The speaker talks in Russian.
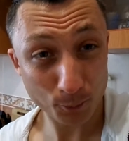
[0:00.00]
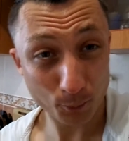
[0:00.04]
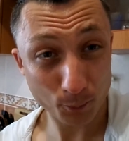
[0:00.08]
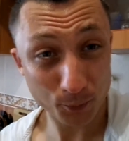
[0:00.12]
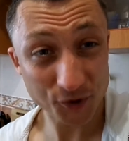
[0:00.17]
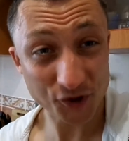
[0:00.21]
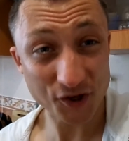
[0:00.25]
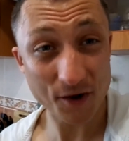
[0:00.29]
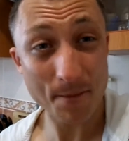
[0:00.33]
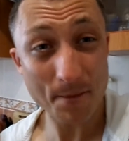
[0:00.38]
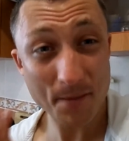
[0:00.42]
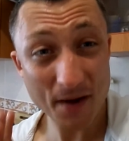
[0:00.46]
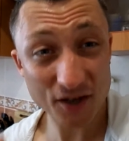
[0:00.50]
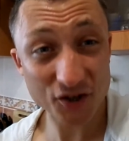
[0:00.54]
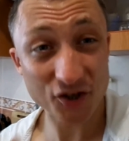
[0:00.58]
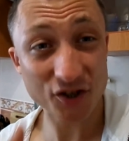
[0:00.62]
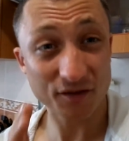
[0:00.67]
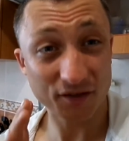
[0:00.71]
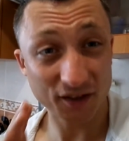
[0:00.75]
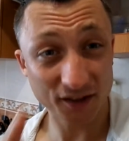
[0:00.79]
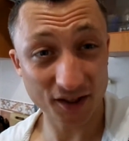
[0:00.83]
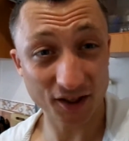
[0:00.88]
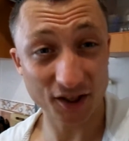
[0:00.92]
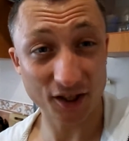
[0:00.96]
чем меньше
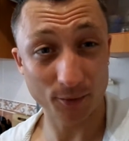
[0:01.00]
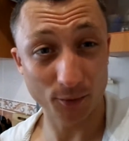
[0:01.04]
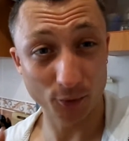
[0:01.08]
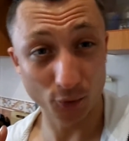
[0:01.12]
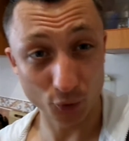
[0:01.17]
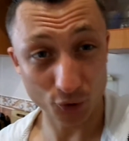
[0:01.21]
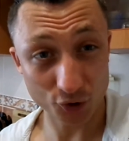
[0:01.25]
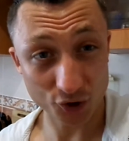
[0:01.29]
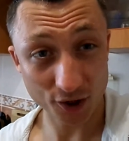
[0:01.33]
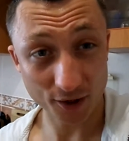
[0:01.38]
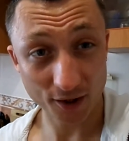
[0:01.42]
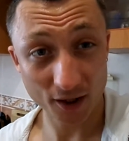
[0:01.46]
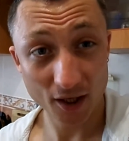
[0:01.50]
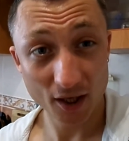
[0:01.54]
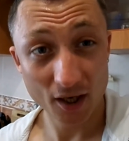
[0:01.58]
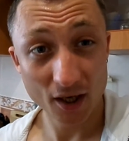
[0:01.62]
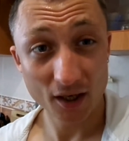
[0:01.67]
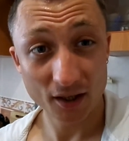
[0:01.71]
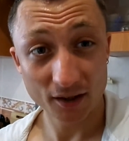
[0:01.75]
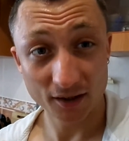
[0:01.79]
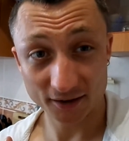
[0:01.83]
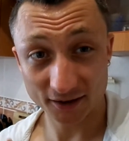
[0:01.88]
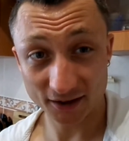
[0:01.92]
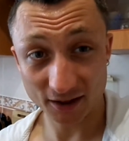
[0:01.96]
воды, тем лучше.
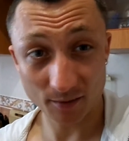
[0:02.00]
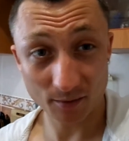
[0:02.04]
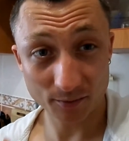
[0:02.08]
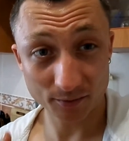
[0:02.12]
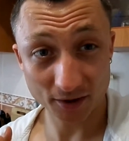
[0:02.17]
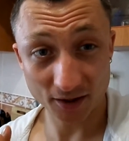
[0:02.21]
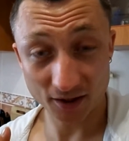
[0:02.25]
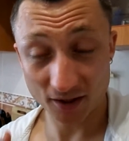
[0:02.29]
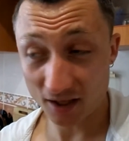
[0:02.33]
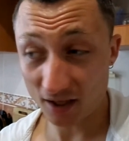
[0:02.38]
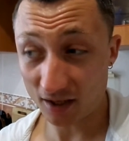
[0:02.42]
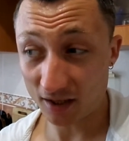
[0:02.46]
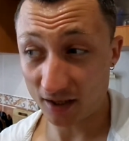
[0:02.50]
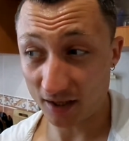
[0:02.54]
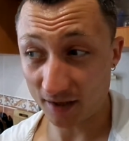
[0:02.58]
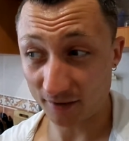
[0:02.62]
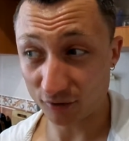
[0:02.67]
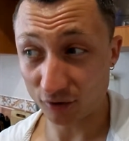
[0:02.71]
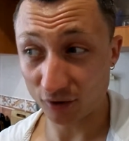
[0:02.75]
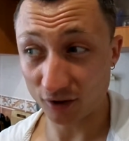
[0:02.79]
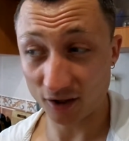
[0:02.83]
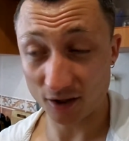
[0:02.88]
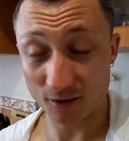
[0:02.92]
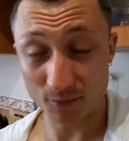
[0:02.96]
На самом-то деле я
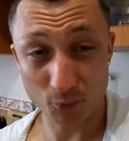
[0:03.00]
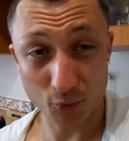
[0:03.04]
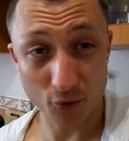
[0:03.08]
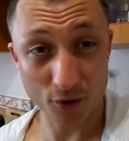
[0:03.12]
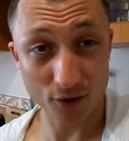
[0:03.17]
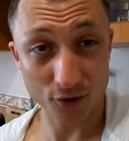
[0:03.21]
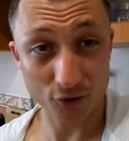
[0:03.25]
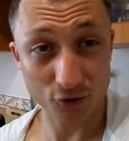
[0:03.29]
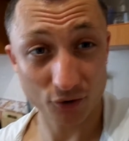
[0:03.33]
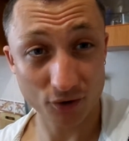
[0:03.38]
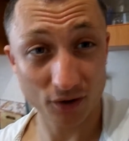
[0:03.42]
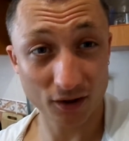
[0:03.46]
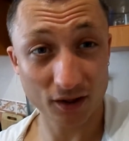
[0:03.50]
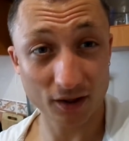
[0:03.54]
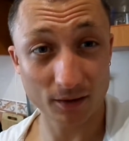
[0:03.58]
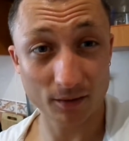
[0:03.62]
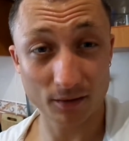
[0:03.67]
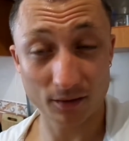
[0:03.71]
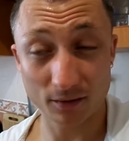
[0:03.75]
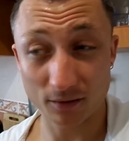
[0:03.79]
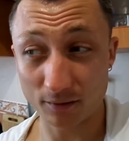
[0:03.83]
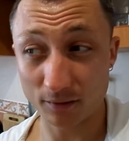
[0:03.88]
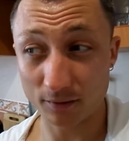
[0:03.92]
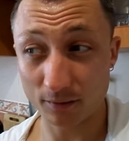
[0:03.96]
все-таки понял, что это
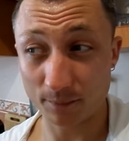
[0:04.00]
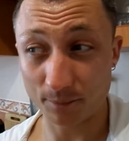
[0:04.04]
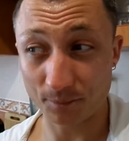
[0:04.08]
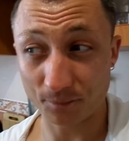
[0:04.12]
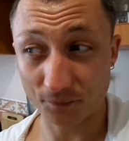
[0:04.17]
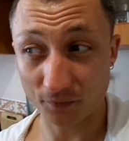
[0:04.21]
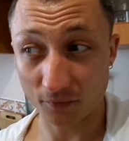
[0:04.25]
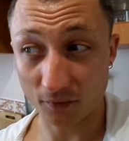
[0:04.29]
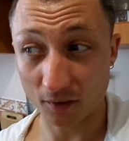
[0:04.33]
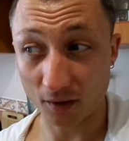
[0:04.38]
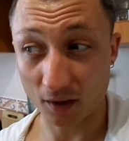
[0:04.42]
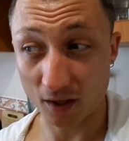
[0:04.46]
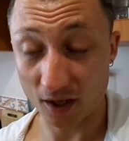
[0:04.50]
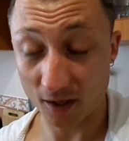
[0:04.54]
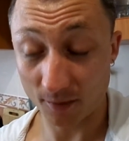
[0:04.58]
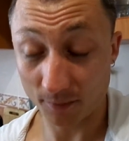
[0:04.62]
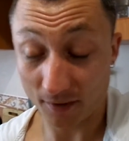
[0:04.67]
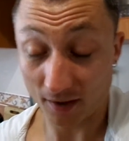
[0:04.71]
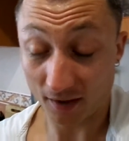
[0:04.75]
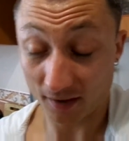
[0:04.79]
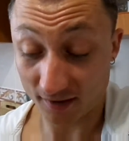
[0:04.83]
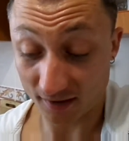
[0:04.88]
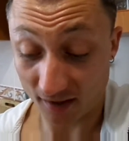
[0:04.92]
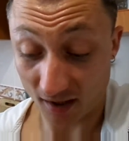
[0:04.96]

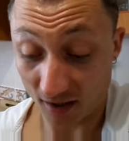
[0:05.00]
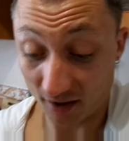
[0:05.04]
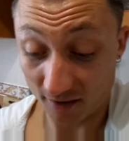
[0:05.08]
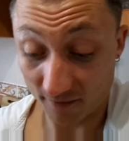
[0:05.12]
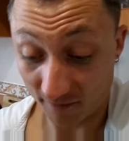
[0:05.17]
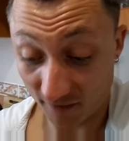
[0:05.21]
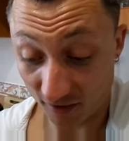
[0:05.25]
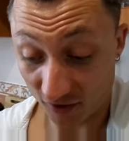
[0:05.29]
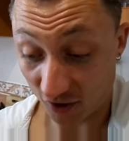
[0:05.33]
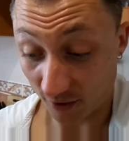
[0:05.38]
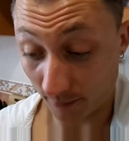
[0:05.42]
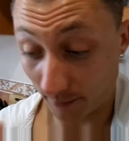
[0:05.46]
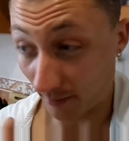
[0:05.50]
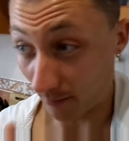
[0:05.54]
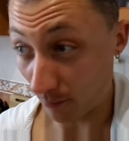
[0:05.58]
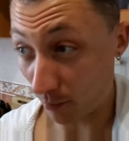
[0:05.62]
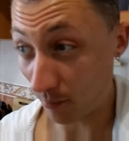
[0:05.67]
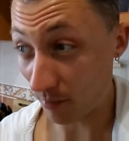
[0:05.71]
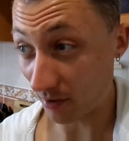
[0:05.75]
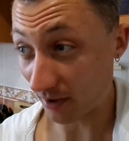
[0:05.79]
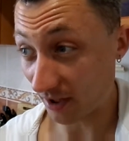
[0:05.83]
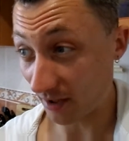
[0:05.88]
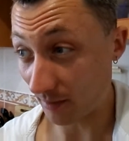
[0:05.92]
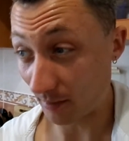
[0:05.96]
каким-то странным волшебным
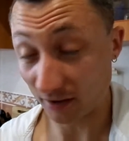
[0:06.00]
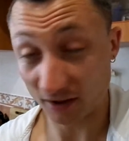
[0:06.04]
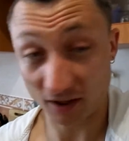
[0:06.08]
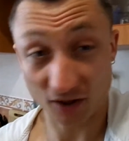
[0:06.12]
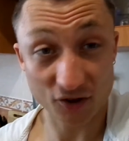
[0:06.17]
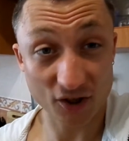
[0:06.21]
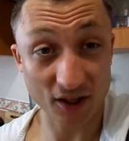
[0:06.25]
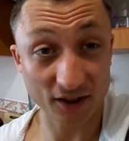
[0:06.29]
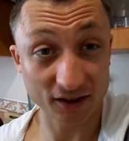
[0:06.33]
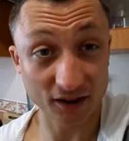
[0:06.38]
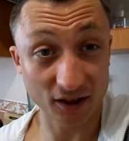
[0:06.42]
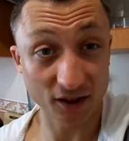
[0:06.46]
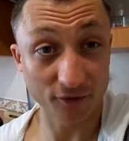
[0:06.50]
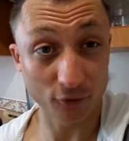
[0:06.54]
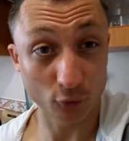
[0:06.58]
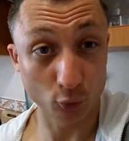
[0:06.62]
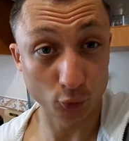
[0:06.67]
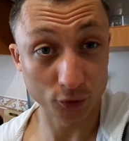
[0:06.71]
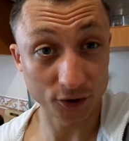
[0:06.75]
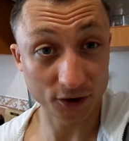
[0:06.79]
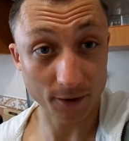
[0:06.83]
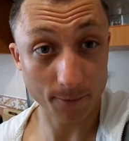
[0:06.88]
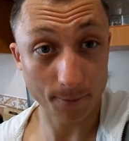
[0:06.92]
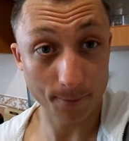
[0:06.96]
образом отражается на
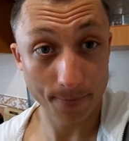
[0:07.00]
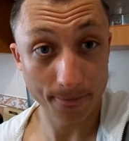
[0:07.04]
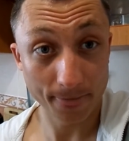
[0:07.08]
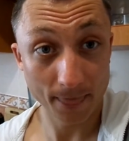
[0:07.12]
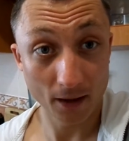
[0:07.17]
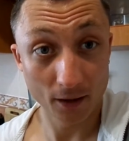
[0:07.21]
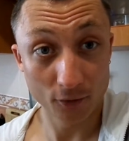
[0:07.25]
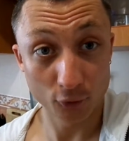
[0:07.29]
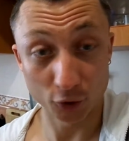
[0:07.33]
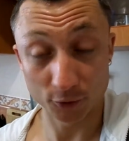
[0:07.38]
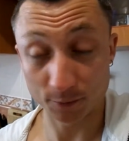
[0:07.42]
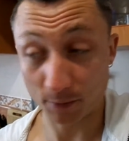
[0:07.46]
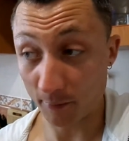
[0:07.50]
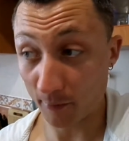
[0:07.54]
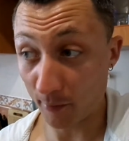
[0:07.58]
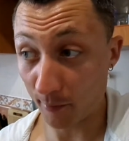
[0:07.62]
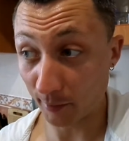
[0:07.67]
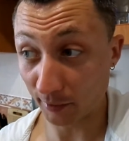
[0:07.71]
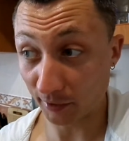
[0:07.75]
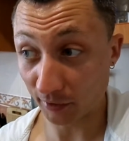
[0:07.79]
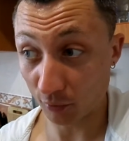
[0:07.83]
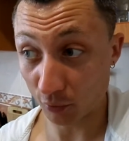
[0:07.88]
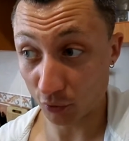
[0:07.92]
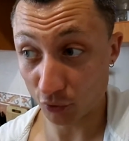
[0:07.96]
вкусе. То есть помимо
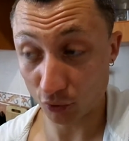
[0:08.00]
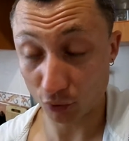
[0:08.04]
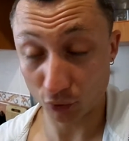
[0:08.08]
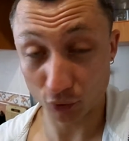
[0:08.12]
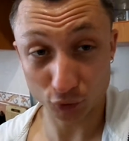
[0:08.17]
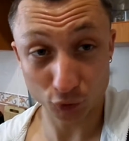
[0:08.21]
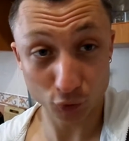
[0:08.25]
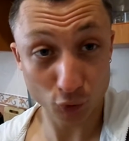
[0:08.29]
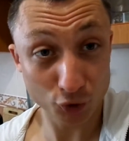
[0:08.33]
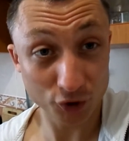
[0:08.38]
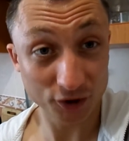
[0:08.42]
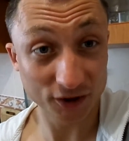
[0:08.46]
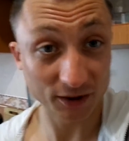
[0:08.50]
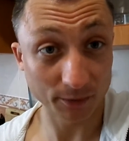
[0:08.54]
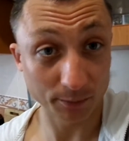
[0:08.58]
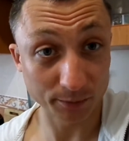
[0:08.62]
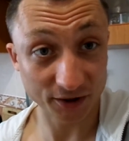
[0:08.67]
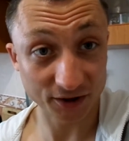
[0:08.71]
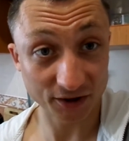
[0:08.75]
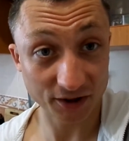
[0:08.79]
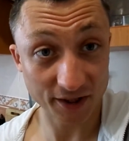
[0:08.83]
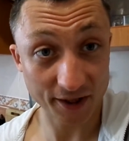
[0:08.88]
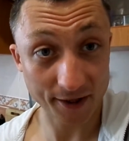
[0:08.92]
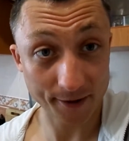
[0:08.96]
того, что оно сушится
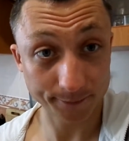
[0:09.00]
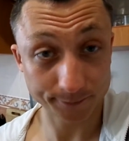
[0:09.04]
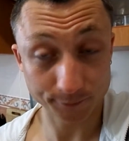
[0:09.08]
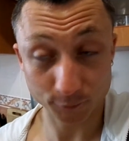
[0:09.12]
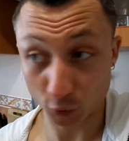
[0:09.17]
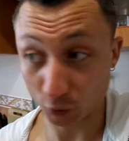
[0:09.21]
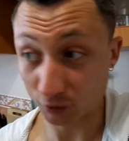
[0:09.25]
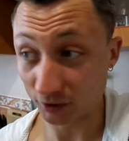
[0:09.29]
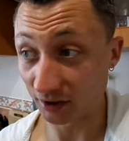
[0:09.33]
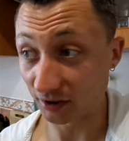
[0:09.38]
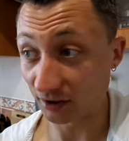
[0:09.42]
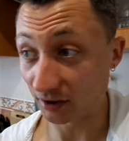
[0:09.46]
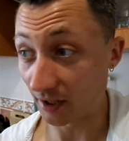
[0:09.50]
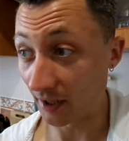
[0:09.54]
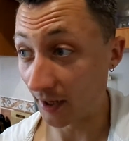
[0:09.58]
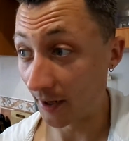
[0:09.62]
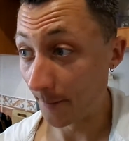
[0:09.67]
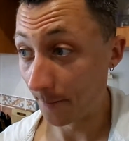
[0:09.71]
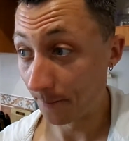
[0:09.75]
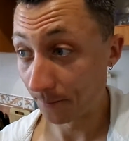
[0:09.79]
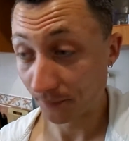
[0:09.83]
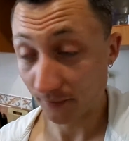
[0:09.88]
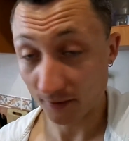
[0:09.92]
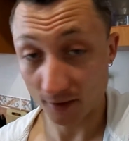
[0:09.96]
быстрее, то есть если
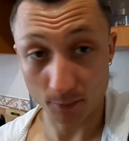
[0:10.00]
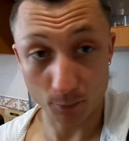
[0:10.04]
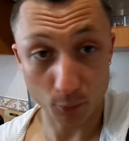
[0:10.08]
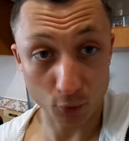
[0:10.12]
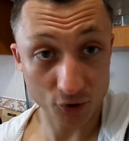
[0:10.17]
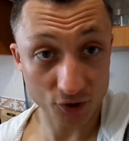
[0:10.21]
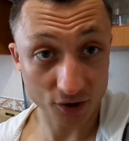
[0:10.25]
ты больше